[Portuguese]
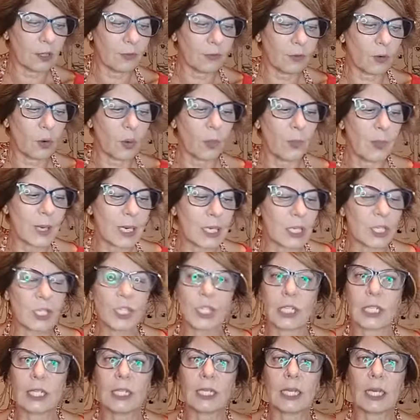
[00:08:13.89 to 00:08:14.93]
que ficou
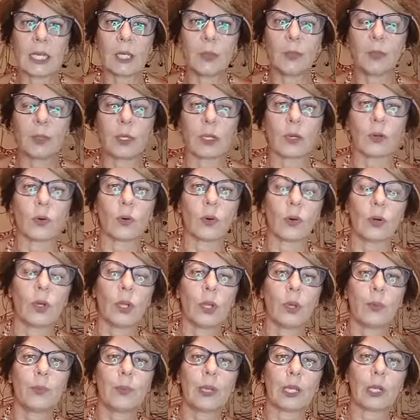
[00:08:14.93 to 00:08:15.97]
perdida aí pelo,
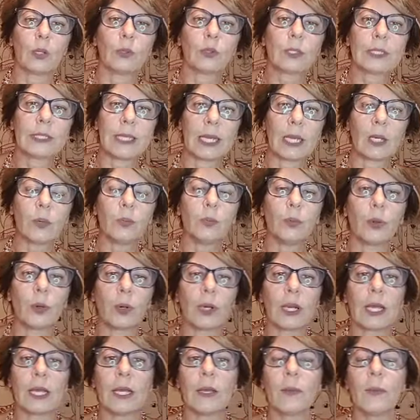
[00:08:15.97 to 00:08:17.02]
pelo tempo,
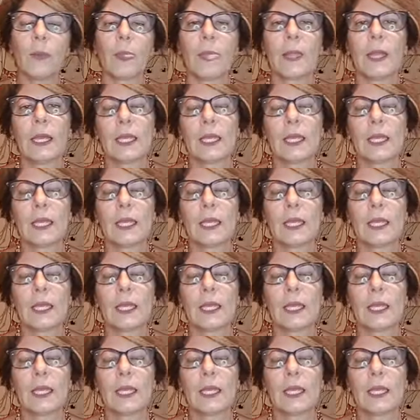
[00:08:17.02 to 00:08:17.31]
né?